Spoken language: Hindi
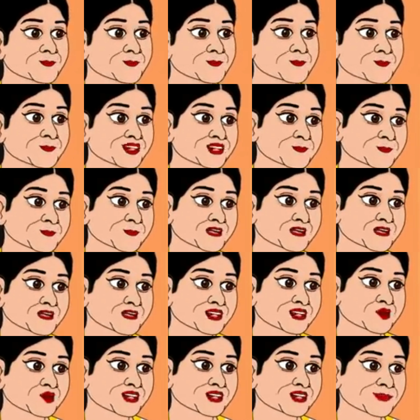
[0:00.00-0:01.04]
खूब
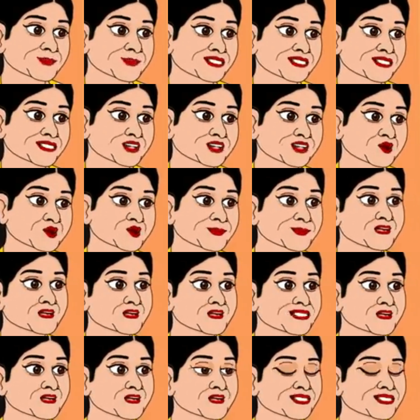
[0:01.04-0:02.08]
खाओ पियो
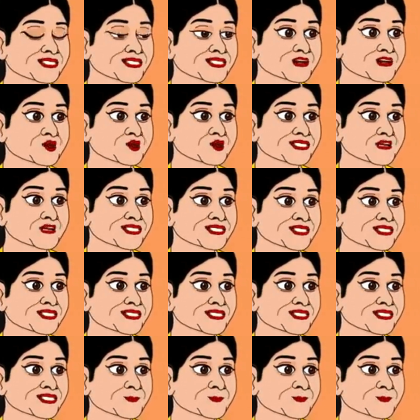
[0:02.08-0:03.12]
मजे की जिंदगी
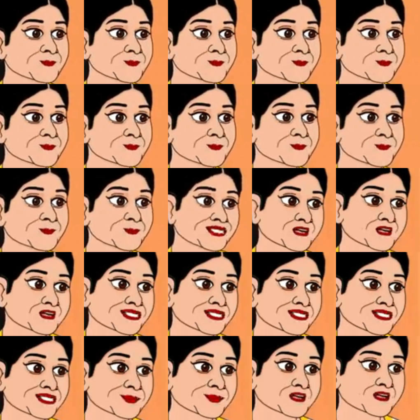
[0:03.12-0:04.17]
जियो
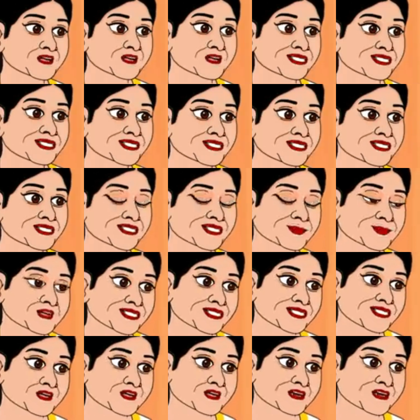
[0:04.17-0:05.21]
लेकिन बस मुझे एक
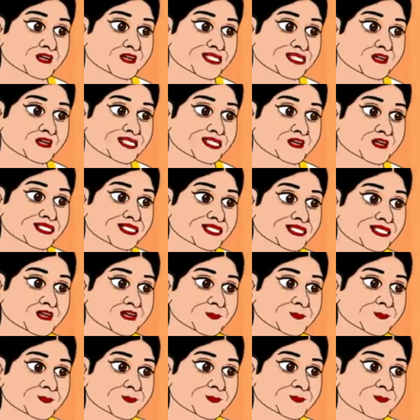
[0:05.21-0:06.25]
बच्चा पैदा करके दे
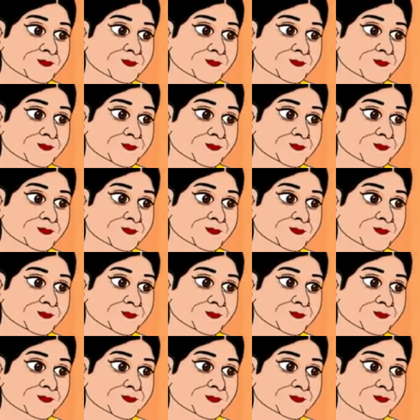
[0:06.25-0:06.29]
दो